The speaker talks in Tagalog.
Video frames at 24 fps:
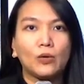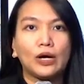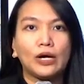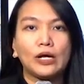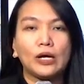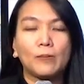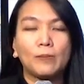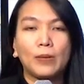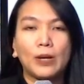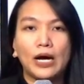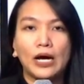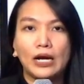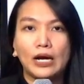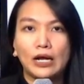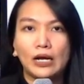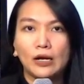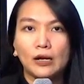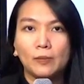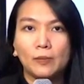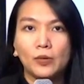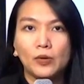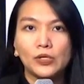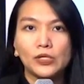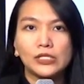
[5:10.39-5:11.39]
Kaya
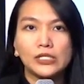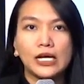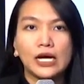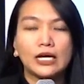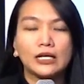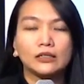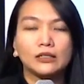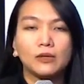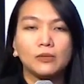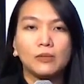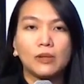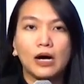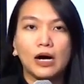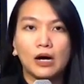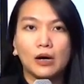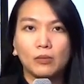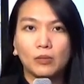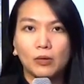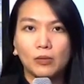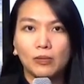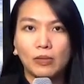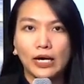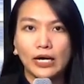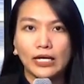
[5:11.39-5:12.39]
paalala po sa ating mga
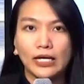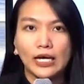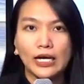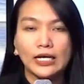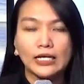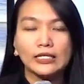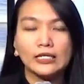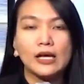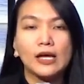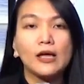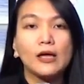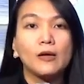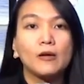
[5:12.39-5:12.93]
kababayan,